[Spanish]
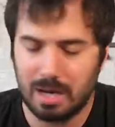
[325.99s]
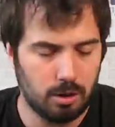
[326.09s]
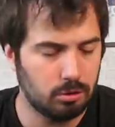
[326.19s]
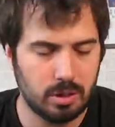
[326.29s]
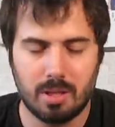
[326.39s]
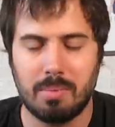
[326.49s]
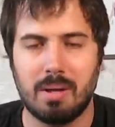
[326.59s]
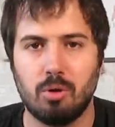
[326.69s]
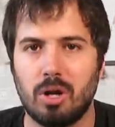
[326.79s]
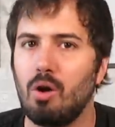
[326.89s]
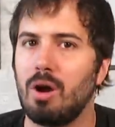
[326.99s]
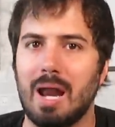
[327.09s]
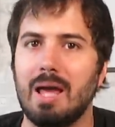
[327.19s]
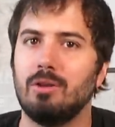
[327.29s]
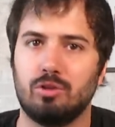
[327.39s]
gran noticia para Mónaco,
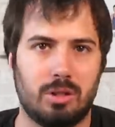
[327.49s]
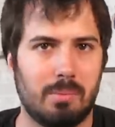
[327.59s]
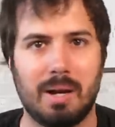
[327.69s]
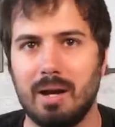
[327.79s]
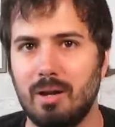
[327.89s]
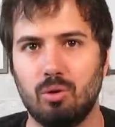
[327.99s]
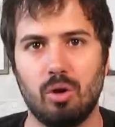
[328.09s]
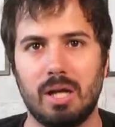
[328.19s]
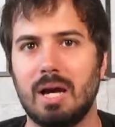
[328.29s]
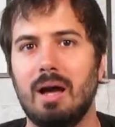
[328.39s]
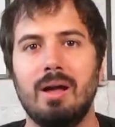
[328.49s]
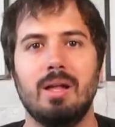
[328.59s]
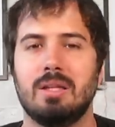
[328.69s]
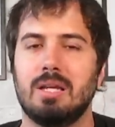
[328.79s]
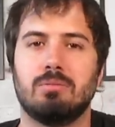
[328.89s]
gran noticia para la Euroliga,
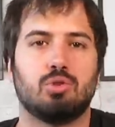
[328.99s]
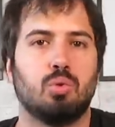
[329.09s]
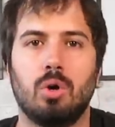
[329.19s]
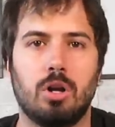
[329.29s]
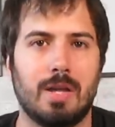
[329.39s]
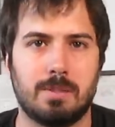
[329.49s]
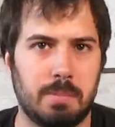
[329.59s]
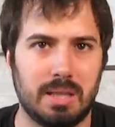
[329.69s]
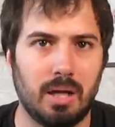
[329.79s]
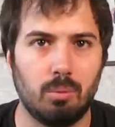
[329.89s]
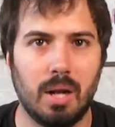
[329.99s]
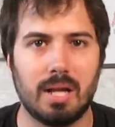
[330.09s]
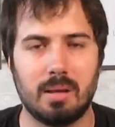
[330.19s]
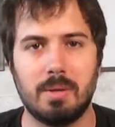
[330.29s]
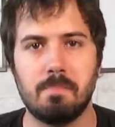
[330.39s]
James es un jugador espectacular,
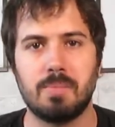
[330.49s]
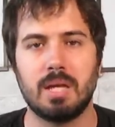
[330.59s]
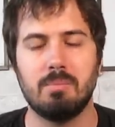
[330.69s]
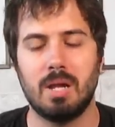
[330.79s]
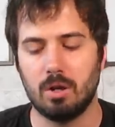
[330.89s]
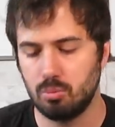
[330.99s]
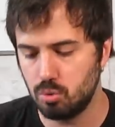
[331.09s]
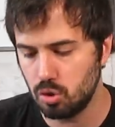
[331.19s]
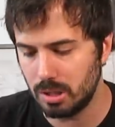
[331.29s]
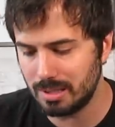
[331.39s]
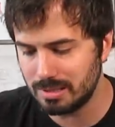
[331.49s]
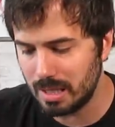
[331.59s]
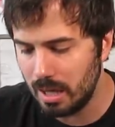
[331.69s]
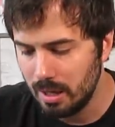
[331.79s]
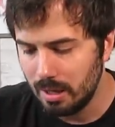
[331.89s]
espectacular y a mí eh, me alegro mucho de que
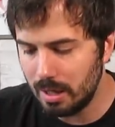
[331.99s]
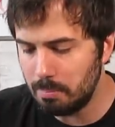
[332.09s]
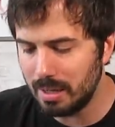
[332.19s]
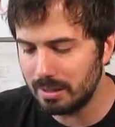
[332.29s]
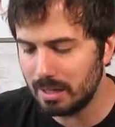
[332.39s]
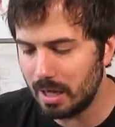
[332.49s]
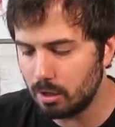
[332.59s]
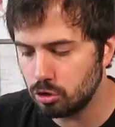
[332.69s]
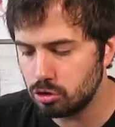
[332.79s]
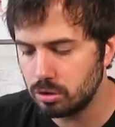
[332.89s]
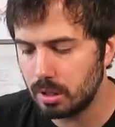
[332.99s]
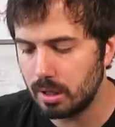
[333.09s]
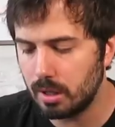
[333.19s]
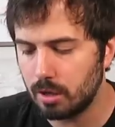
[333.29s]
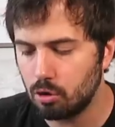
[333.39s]
esté. Y Panathinaikos
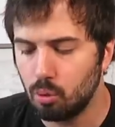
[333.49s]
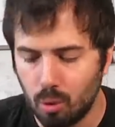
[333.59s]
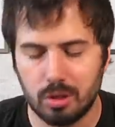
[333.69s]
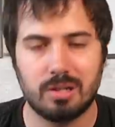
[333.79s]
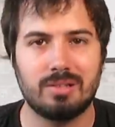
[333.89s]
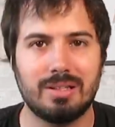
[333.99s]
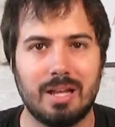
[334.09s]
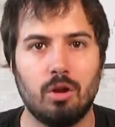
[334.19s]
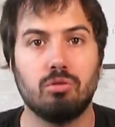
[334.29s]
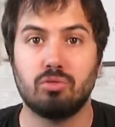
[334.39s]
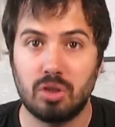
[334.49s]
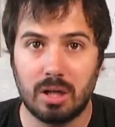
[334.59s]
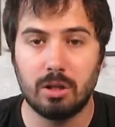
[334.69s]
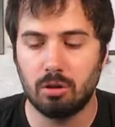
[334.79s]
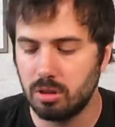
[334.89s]
eh, con Walters atado,
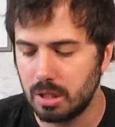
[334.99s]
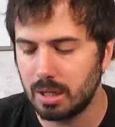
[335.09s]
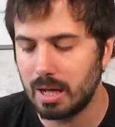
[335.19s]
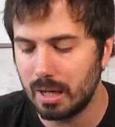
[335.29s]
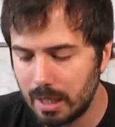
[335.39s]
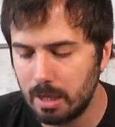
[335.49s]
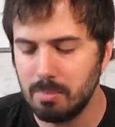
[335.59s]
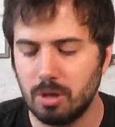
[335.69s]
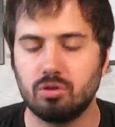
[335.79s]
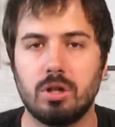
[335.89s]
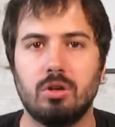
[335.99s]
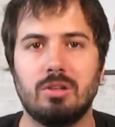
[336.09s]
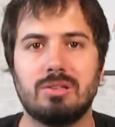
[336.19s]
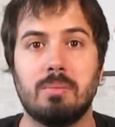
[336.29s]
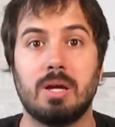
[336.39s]
Singleton cerca y Marius
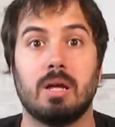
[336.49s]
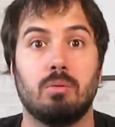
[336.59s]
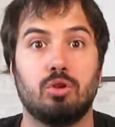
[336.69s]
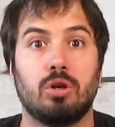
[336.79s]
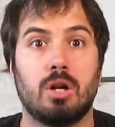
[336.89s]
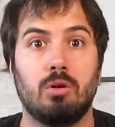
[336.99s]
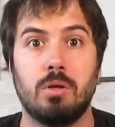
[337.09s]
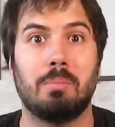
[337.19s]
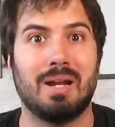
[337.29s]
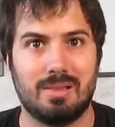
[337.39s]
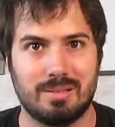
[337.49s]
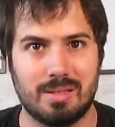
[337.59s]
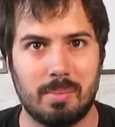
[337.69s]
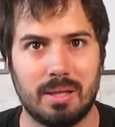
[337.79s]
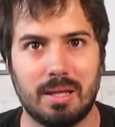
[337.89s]
Grigonis también, que en el momento que ahora volvió parece que
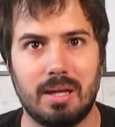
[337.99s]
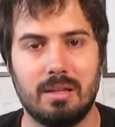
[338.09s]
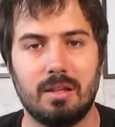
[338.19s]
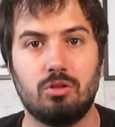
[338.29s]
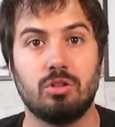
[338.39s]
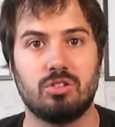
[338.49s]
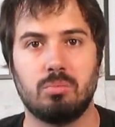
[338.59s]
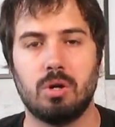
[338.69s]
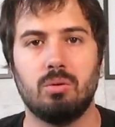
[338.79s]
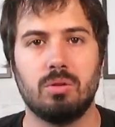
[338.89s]
está prácticamente hecho y que se puede